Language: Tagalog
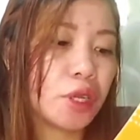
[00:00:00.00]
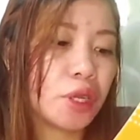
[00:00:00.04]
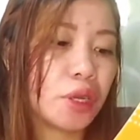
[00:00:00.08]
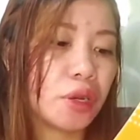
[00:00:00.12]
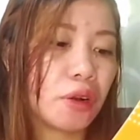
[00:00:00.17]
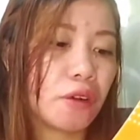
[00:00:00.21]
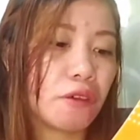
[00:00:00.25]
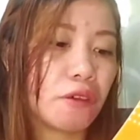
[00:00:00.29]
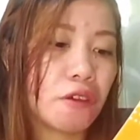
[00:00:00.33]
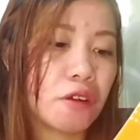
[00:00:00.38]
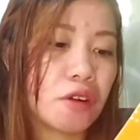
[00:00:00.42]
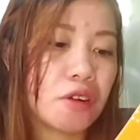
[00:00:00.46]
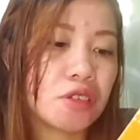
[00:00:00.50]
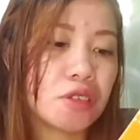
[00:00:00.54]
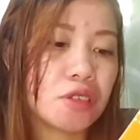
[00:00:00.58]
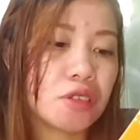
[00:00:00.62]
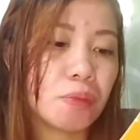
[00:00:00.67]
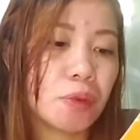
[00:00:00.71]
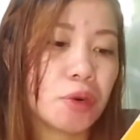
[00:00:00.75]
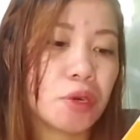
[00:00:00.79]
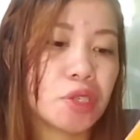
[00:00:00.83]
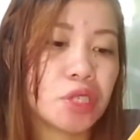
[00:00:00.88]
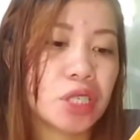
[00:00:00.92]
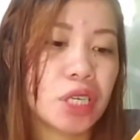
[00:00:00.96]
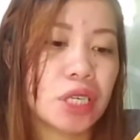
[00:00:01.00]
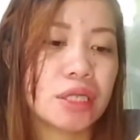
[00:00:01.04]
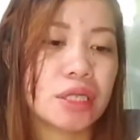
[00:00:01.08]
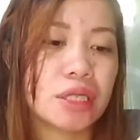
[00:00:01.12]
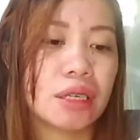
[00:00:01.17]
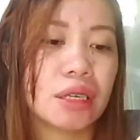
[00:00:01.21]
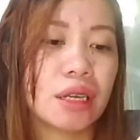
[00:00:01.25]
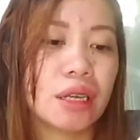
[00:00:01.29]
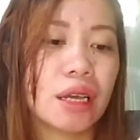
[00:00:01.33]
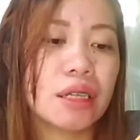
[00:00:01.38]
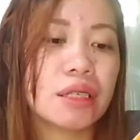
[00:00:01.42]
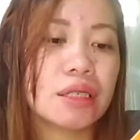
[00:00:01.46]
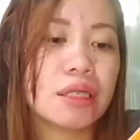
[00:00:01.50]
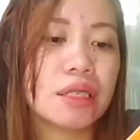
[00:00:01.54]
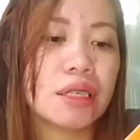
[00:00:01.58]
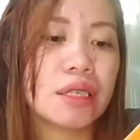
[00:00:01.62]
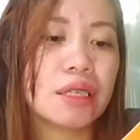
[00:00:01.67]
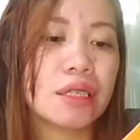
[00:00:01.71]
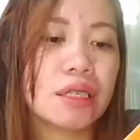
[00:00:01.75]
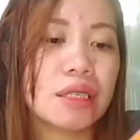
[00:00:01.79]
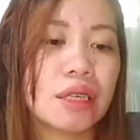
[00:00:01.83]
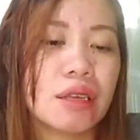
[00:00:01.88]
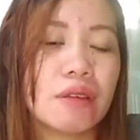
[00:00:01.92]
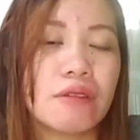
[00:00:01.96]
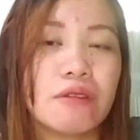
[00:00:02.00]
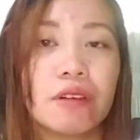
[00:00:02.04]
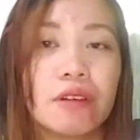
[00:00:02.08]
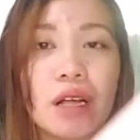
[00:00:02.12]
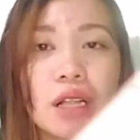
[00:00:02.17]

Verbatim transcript: on your first purchase in LCC